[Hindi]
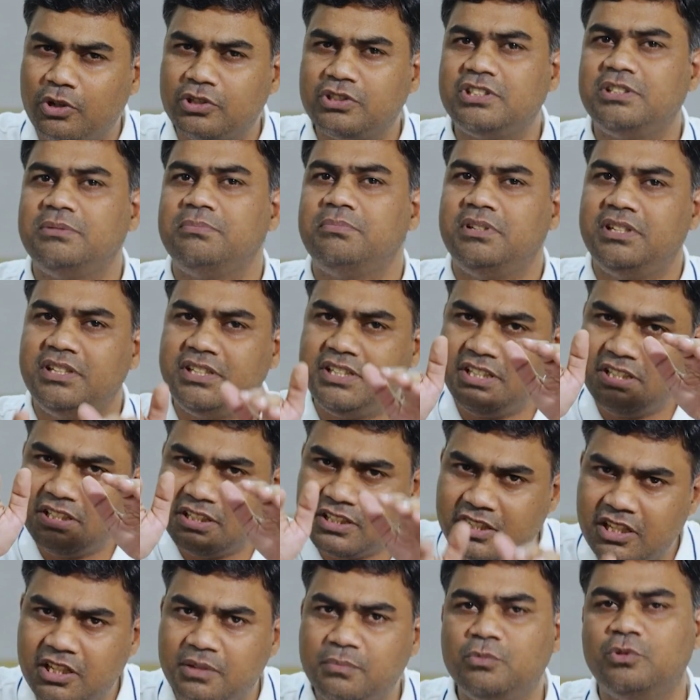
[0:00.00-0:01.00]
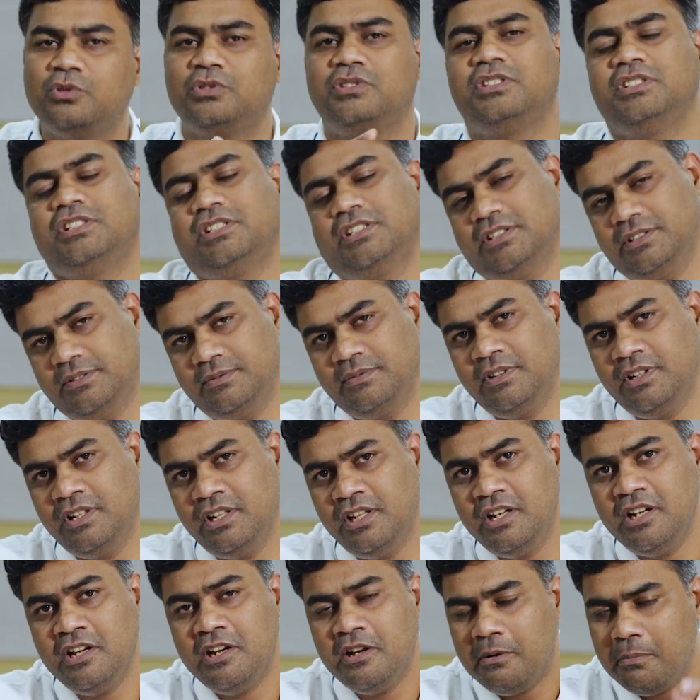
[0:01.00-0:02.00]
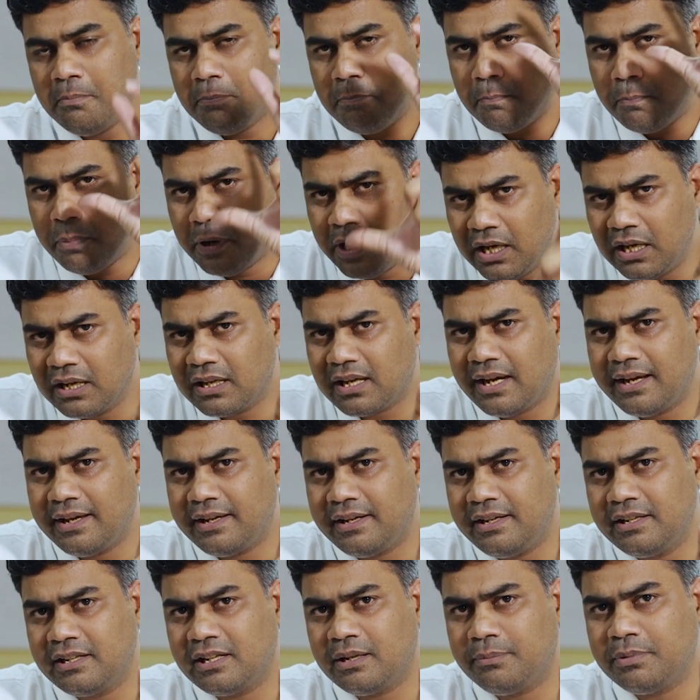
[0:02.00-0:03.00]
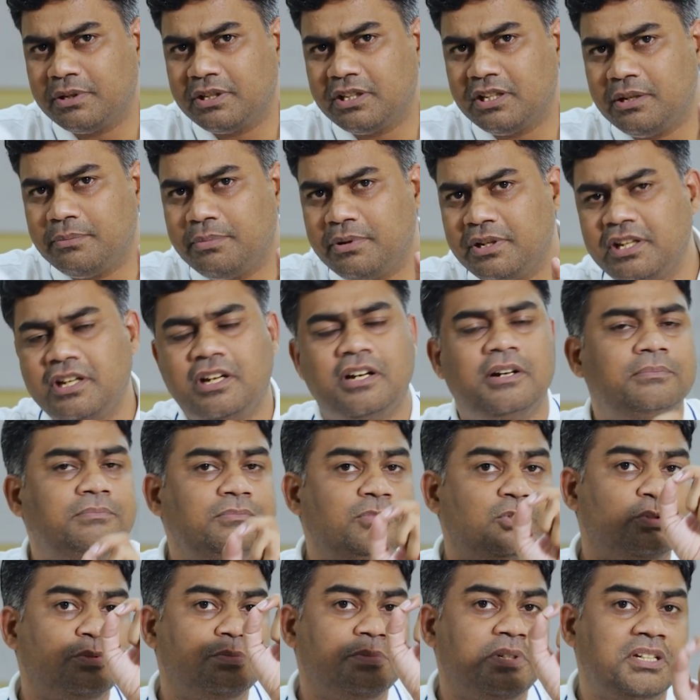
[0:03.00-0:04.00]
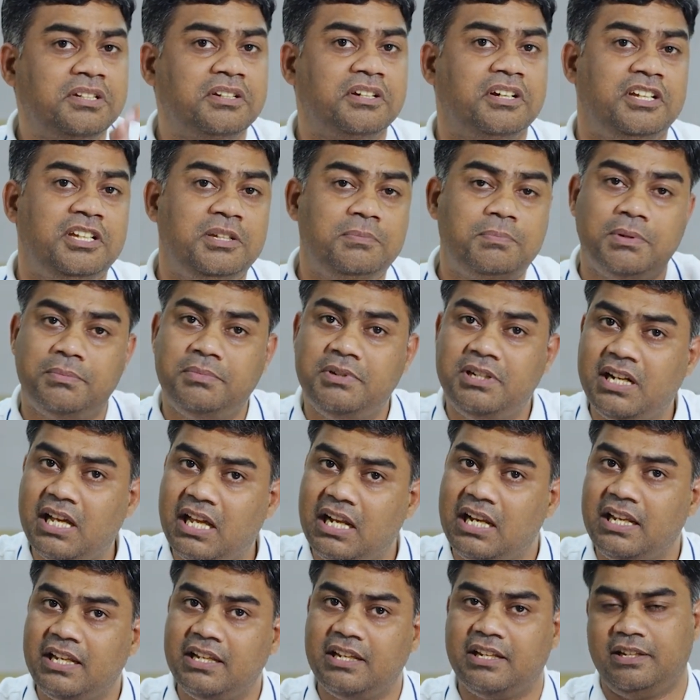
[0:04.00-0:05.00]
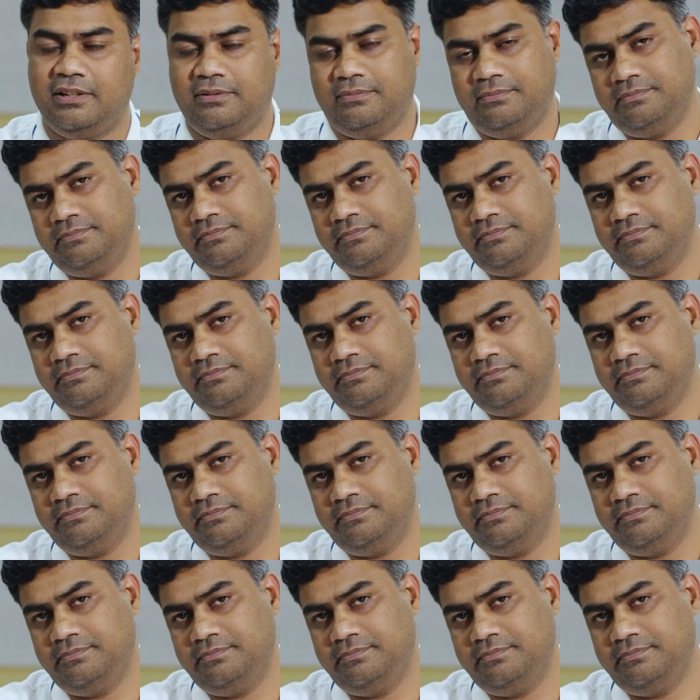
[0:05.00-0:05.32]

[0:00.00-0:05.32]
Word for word: पॉसिबिलिटी कम होती है बल्क हायरिंग का मतलब है हम तुम्हें कहीं पे भी डालेंगे